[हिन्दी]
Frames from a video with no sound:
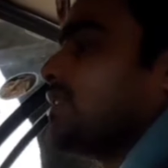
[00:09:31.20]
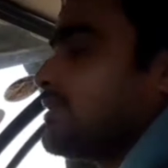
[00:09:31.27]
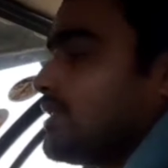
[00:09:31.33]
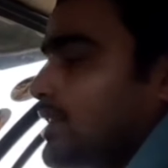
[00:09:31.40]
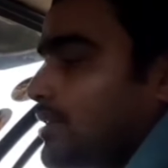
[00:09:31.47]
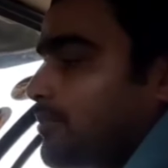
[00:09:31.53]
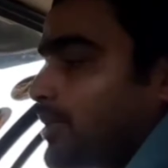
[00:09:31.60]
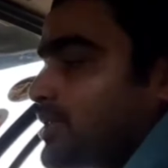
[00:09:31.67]

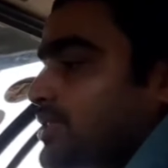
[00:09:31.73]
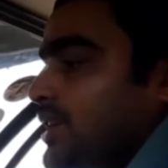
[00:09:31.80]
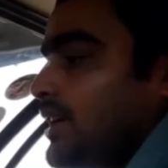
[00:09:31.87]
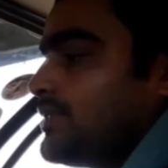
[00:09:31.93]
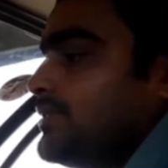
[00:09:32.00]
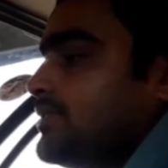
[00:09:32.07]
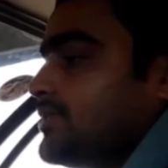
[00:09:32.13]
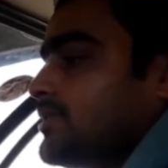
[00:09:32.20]
जाती है
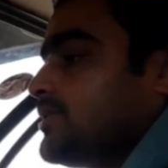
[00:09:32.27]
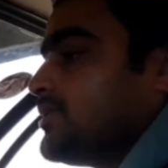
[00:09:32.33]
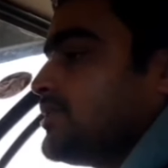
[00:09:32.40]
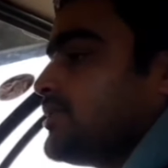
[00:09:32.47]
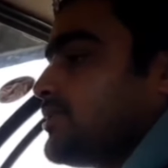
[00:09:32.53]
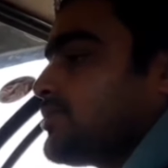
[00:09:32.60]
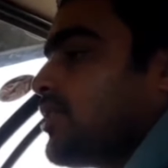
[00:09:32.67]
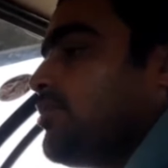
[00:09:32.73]
प्रसाद
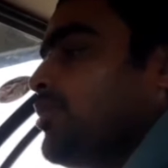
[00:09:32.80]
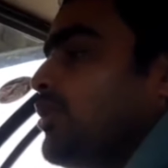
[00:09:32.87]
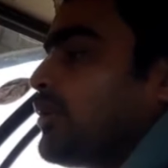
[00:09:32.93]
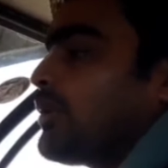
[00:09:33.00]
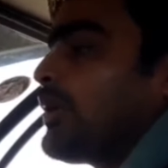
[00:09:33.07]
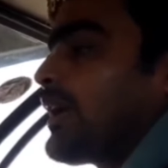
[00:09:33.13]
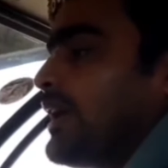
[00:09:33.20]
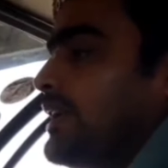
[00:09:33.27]
सब
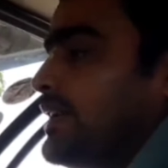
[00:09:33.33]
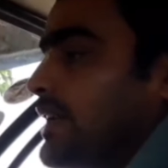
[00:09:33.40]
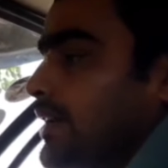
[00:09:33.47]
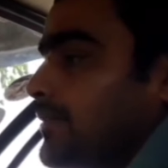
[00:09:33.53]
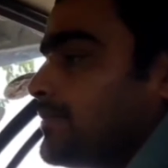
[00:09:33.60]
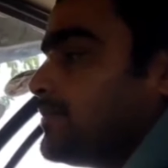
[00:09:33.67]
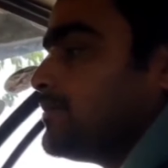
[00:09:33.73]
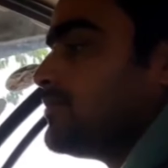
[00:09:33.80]
लोगों के
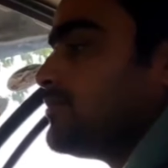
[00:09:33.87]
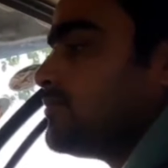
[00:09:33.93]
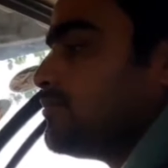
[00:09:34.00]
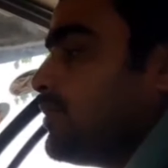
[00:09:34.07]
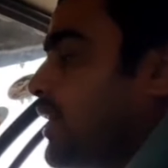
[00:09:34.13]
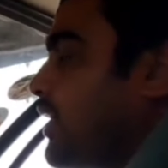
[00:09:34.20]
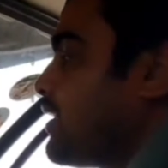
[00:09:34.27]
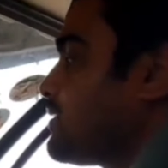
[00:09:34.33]
लिए
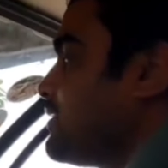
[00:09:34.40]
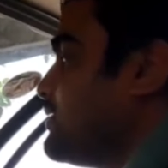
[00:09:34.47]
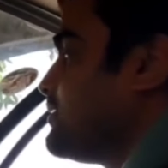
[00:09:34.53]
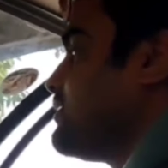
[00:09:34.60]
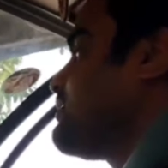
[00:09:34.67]
बाहर से